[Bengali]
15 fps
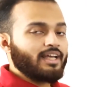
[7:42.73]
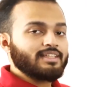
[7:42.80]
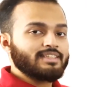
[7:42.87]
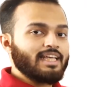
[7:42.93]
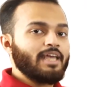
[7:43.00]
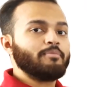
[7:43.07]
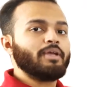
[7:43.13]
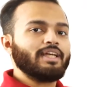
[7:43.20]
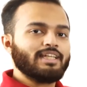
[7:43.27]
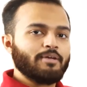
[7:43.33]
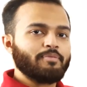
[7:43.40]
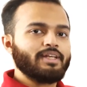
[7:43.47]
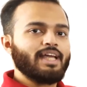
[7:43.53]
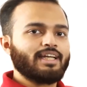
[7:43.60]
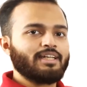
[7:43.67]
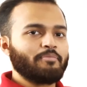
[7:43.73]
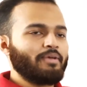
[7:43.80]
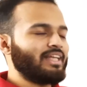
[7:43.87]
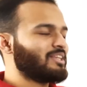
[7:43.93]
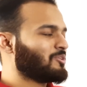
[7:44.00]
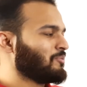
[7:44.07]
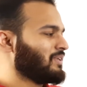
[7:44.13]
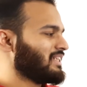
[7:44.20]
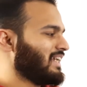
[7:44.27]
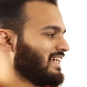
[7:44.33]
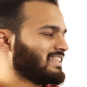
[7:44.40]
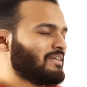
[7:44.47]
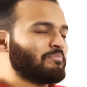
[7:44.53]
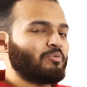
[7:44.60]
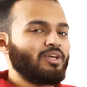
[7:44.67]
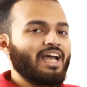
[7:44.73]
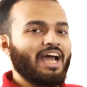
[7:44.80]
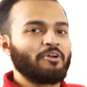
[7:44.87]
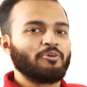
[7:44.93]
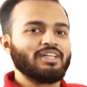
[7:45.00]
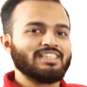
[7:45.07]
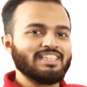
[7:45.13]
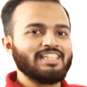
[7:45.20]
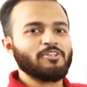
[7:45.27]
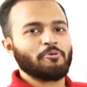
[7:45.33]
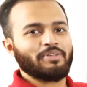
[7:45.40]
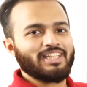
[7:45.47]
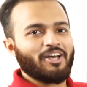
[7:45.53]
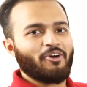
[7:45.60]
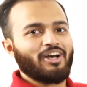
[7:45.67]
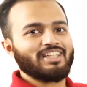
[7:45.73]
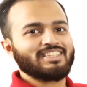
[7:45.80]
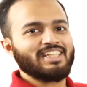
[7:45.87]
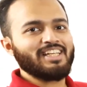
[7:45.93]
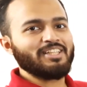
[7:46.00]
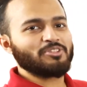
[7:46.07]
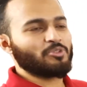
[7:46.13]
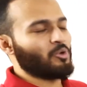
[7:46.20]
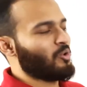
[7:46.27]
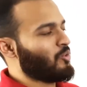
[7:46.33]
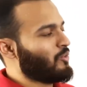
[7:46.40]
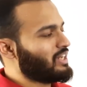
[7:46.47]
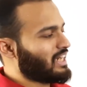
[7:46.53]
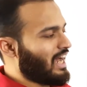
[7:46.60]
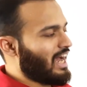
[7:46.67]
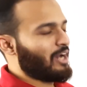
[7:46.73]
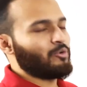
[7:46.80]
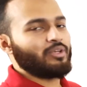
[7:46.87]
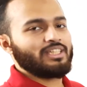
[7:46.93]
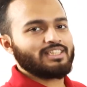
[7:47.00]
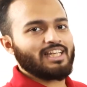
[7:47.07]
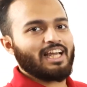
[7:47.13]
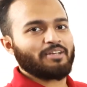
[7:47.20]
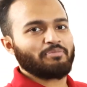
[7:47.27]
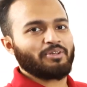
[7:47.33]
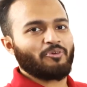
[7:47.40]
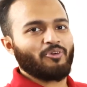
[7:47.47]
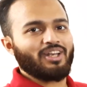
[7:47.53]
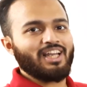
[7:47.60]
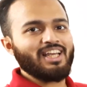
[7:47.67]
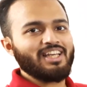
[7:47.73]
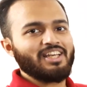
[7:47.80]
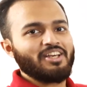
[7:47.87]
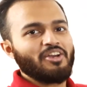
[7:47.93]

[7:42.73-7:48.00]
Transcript: সেম এই টাইপেরই একটা ম্যাথ তোমাদের এক্সাম্পলে আরও ইজি নিয়মে দেওয়া আছে সো ওইটা আরও ইজি লাগবে করলে